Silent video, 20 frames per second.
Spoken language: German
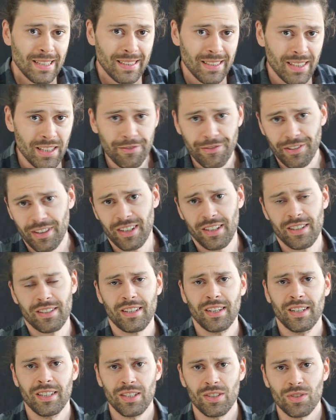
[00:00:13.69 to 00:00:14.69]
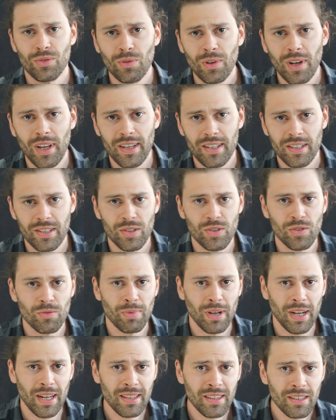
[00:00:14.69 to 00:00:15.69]
Diese Frage ist gar nicht so leicht zu
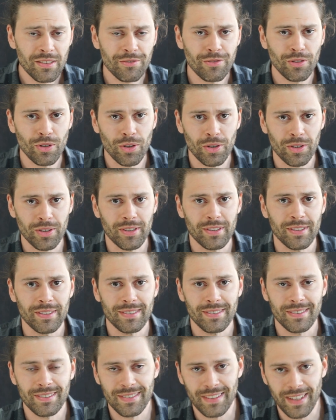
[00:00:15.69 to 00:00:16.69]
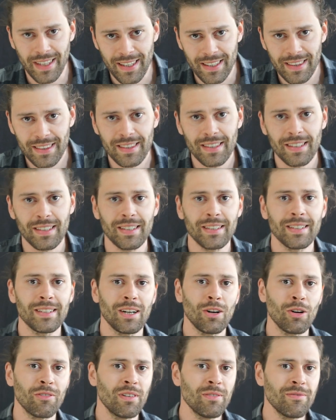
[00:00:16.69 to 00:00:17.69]
beantworten, denn äh,
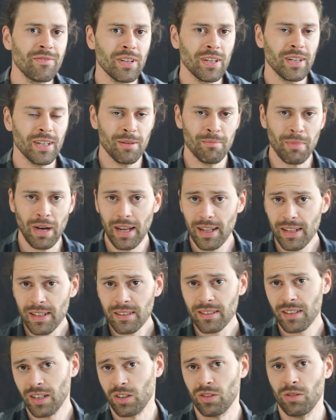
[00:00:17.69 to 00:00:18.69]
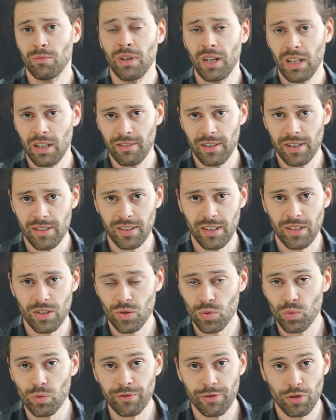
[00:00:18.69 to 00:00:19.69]
auch wenn wir im Alltag normalerweise
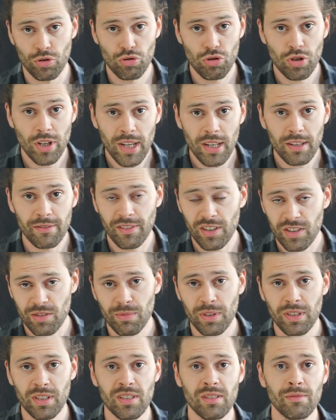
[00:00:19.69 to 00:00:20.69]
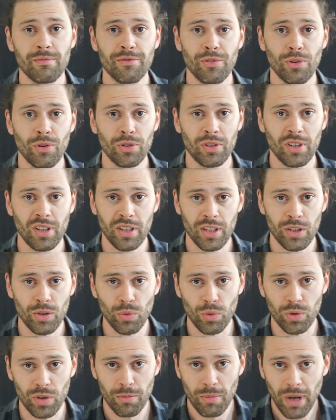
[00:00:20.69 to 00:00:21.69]
ganz gut verstehen, was mit diesem Wort
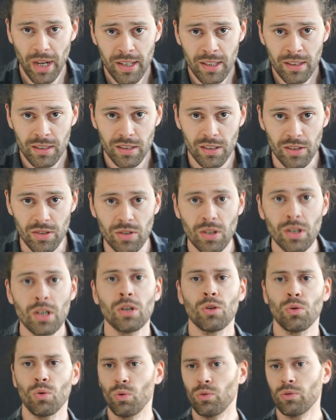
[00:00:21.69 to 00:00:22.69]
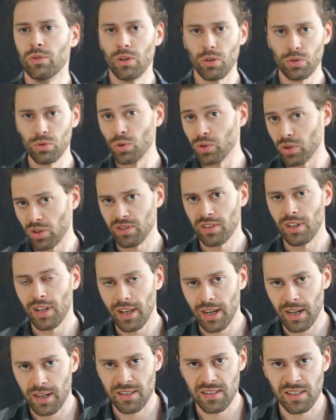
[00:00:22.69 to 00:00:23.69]
Religion gemeint ist und auch durchaus in der
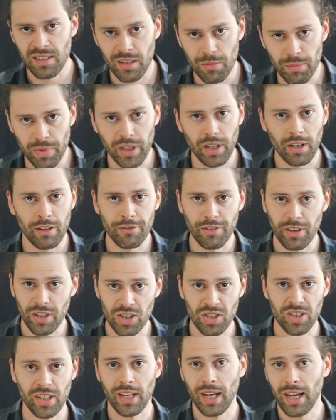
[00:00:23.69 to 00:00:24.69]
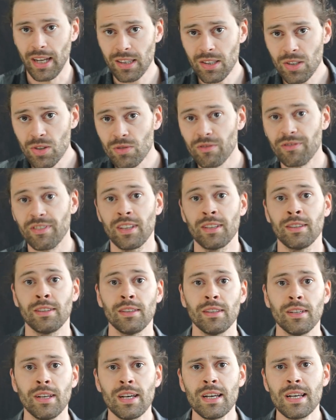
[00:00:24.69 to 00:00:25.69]
Lage sind, den Begriff richtig
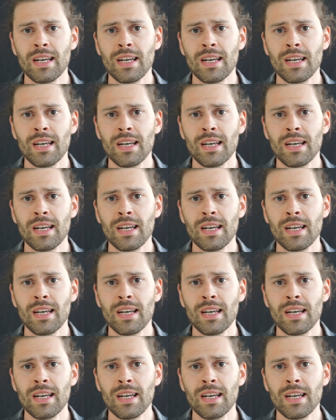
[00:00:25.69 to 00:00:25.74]
anzuwenden,